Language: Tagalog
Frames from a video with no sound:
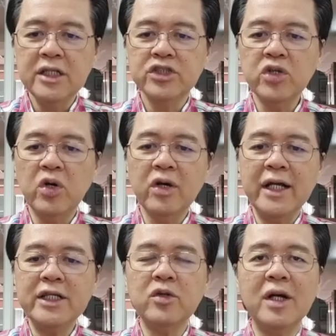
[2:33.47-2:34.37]
So,
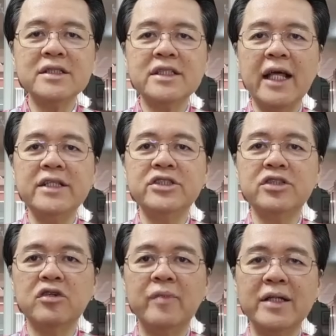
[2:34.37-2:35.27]
ganito ang
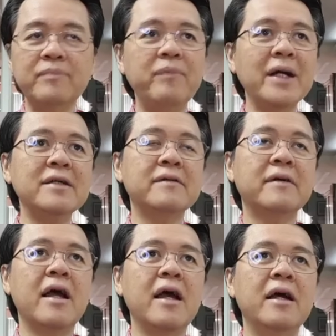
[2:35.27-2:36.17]
stage kung may... Pag,
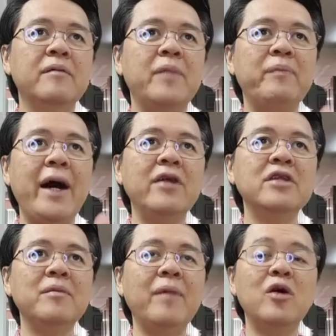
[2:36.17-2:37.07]
paano
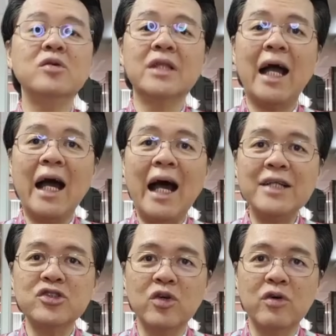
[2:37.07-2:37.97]
naman kung
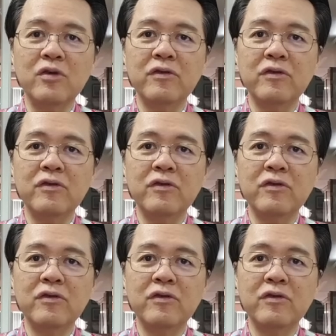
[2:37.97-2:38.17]
trangkaso?